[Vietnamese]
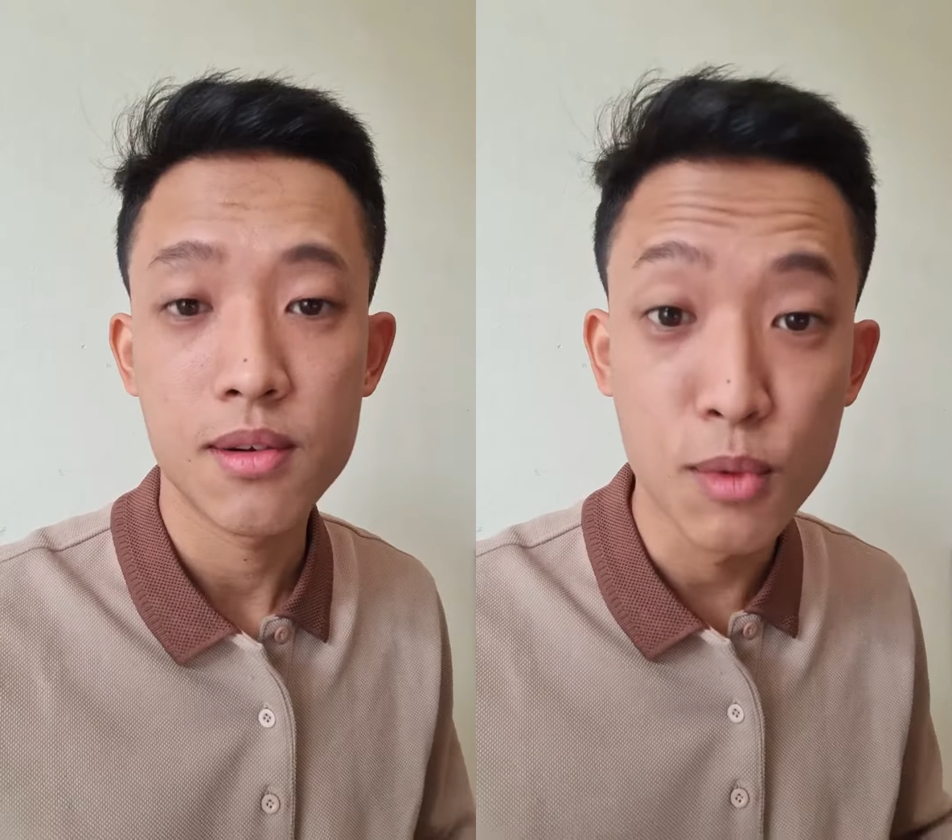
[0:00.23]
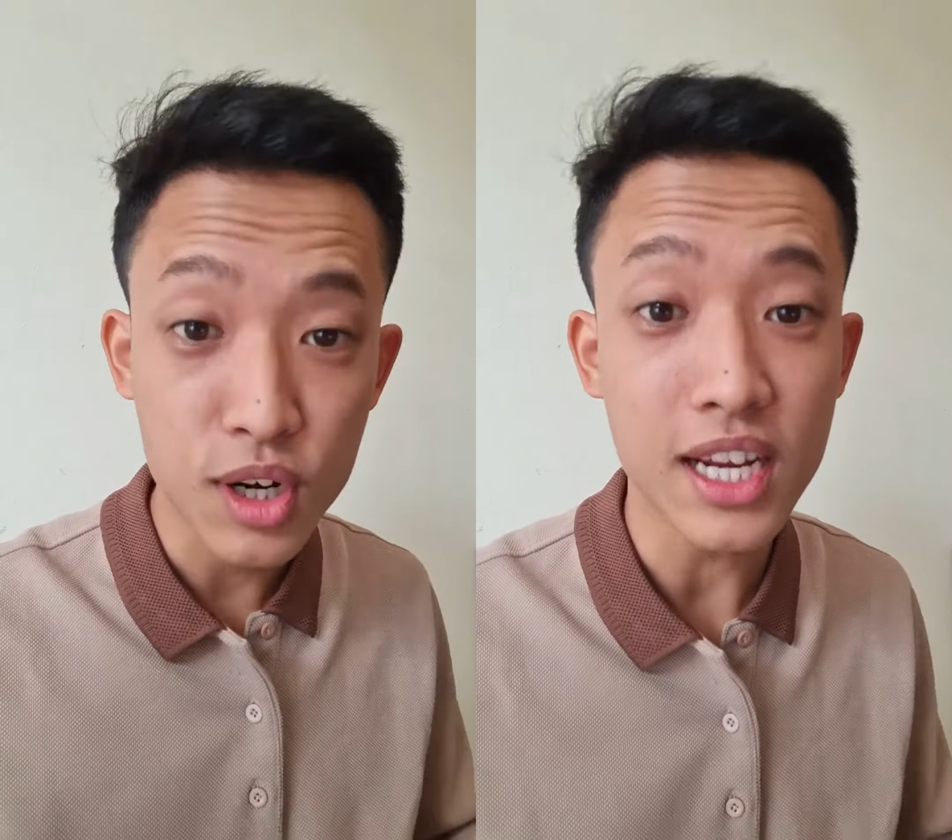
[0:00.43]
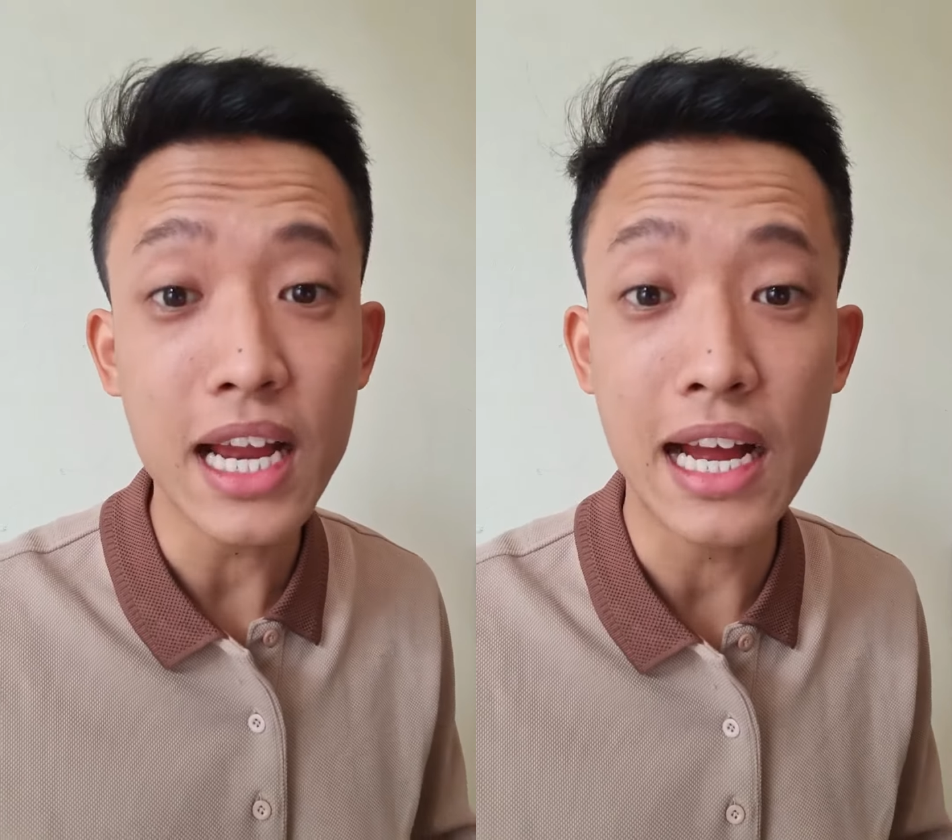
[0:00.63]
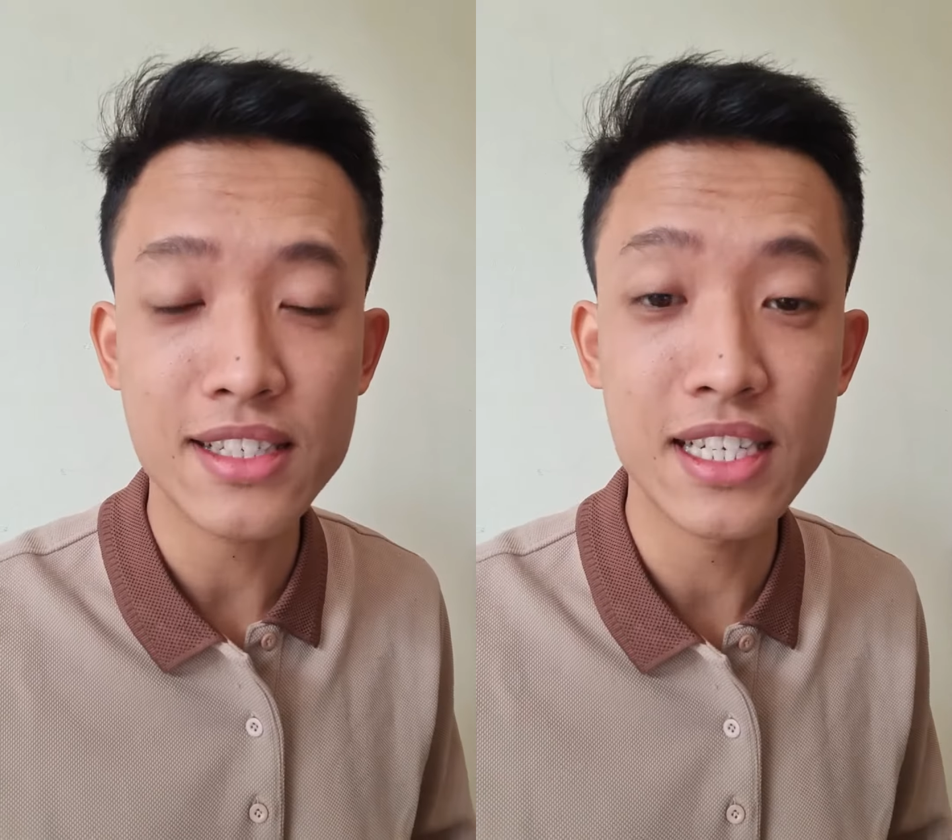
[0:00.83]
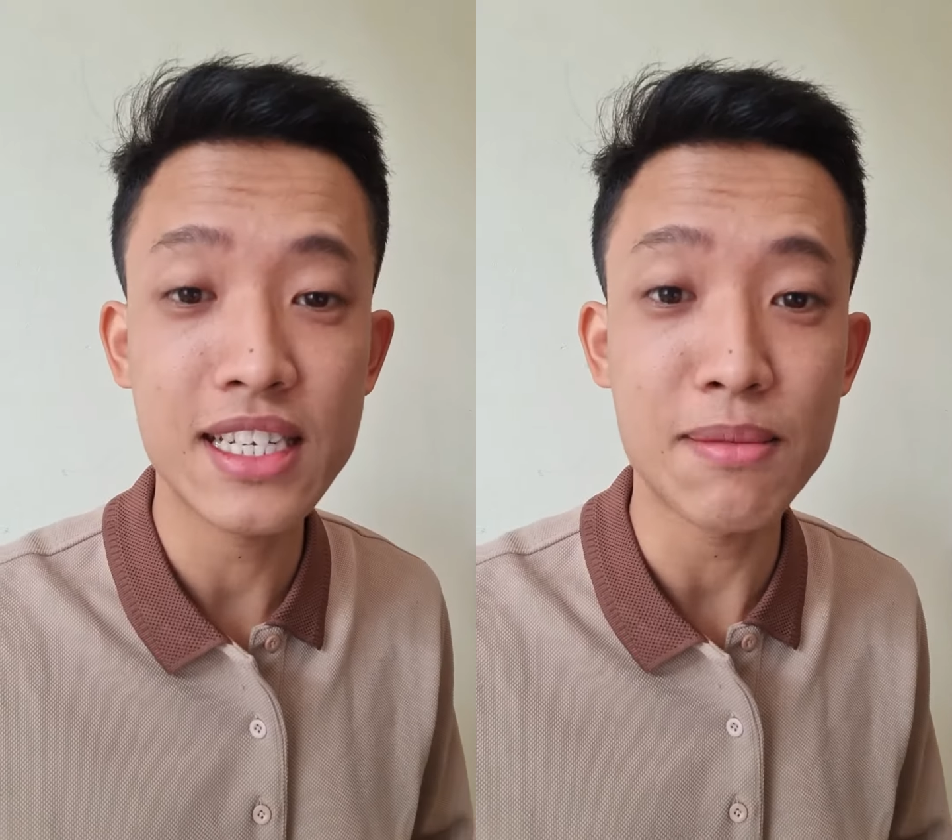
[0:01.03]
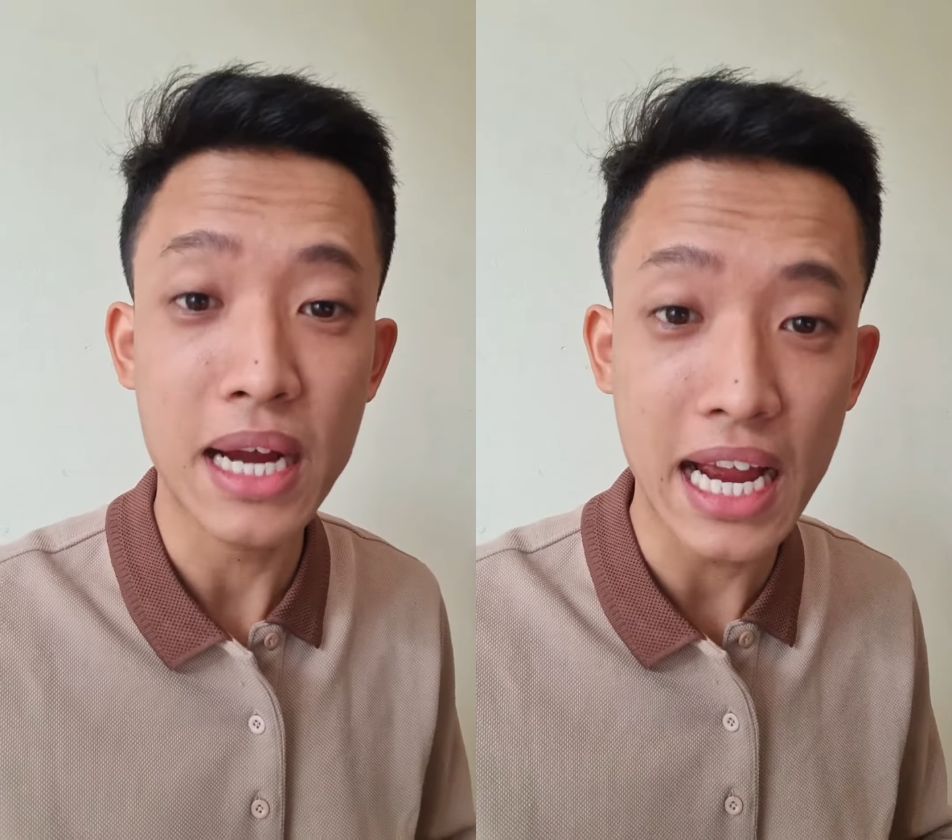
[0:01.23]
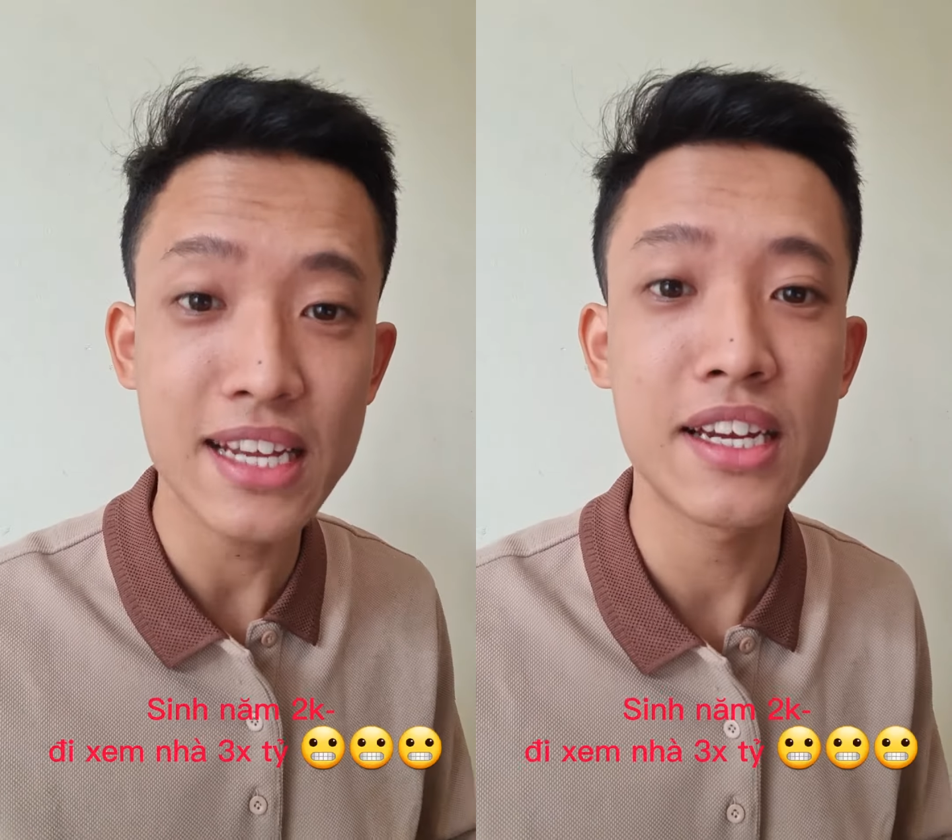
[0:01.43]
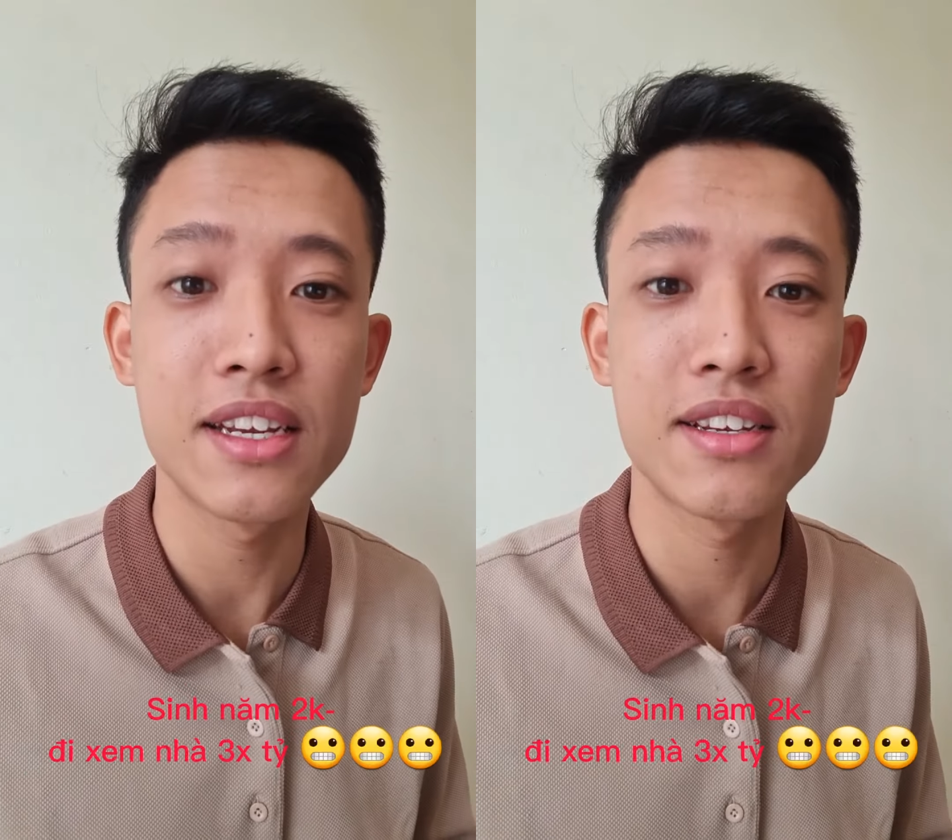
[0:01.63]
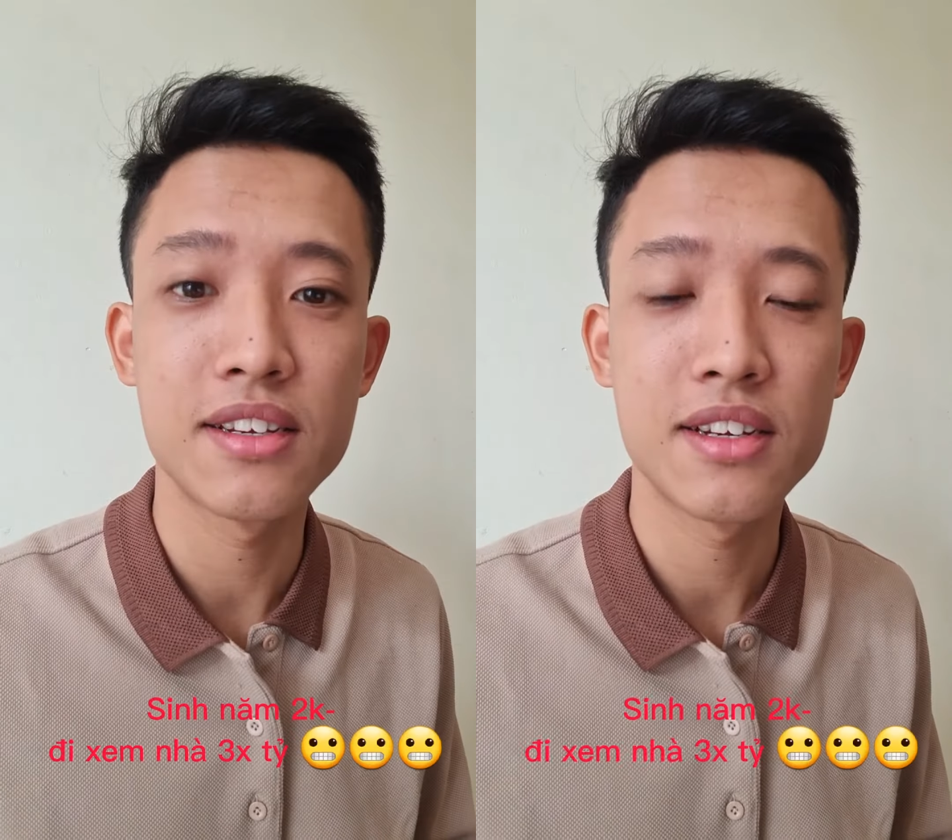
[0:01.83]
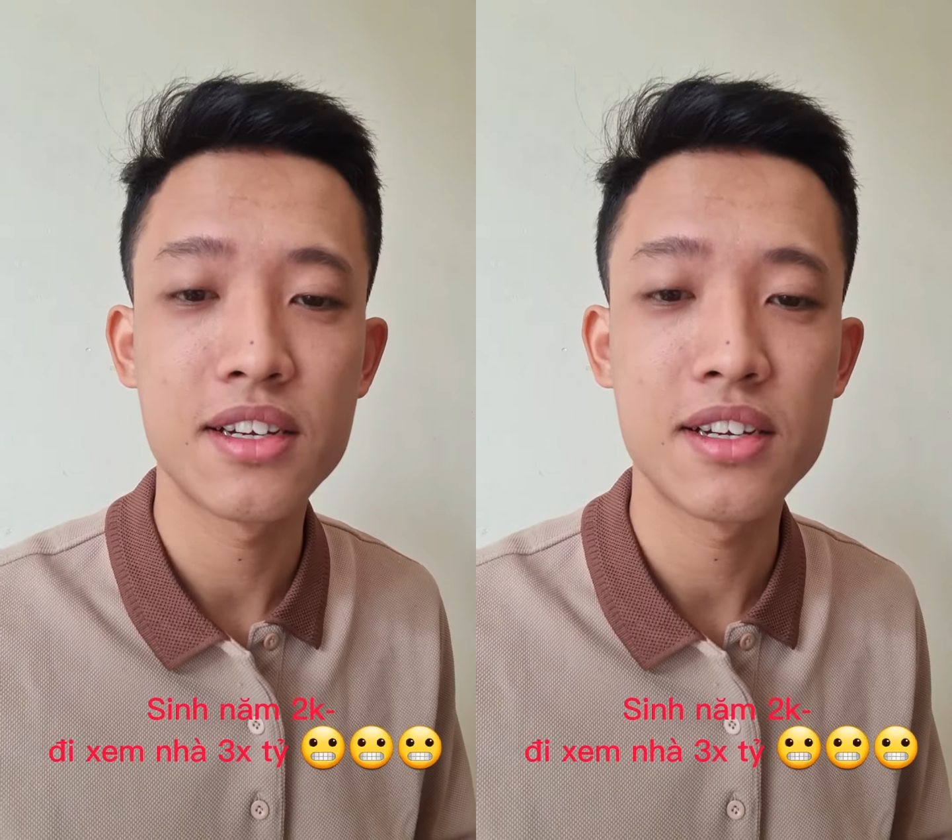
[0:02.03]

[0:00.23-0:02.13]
Một khách hàng sinh năm 2000